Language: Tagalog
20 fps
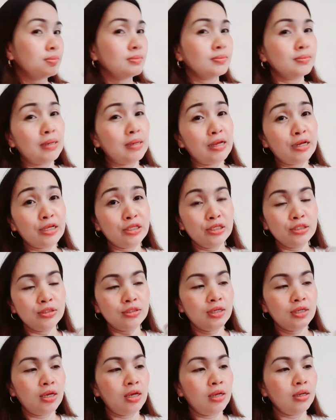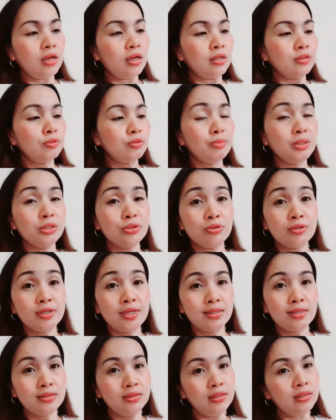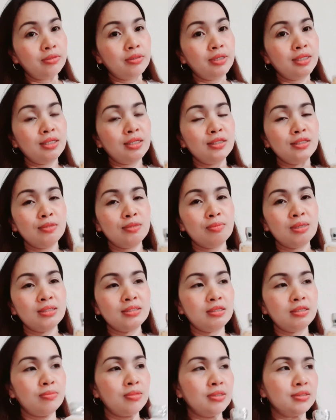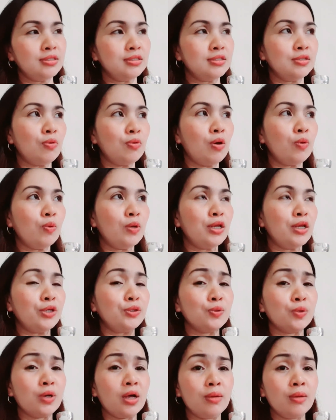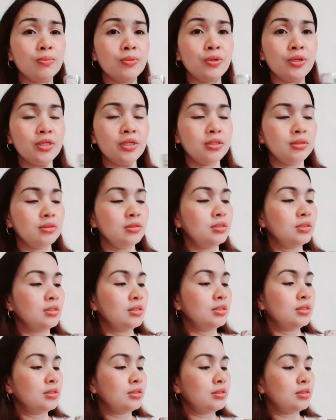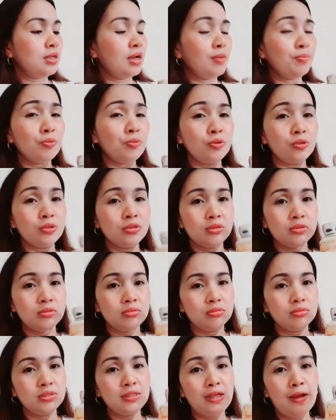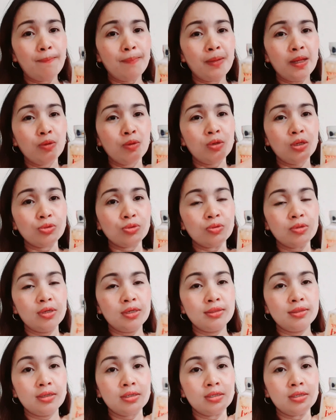Para din siyang ano, Victoria's Secret, hindi basta-basta nawawala yung amoy. Tapos, na-apply ko lang to guys sa